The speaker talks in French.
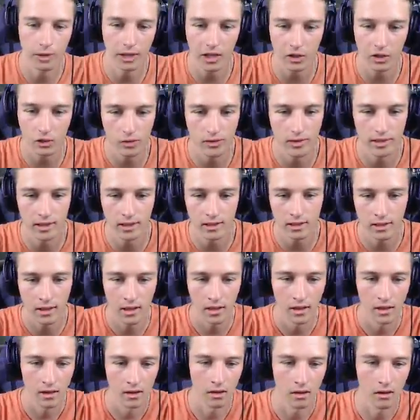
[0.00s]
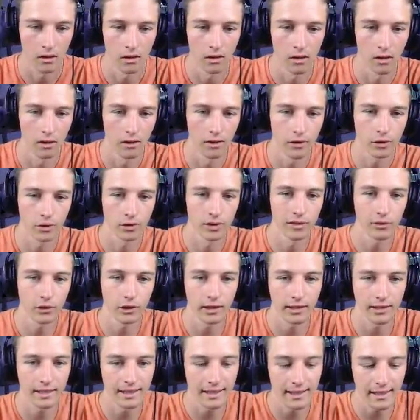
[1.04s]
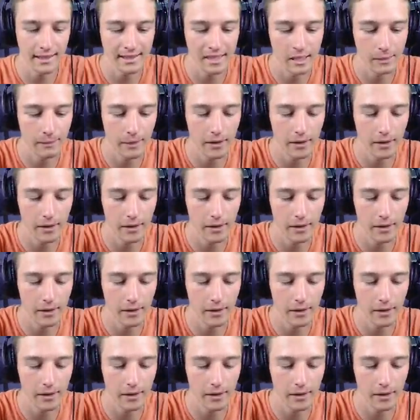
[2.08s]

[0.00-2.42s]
mettrai sur le site. Euh, parce qu'au niveau des détails, c'est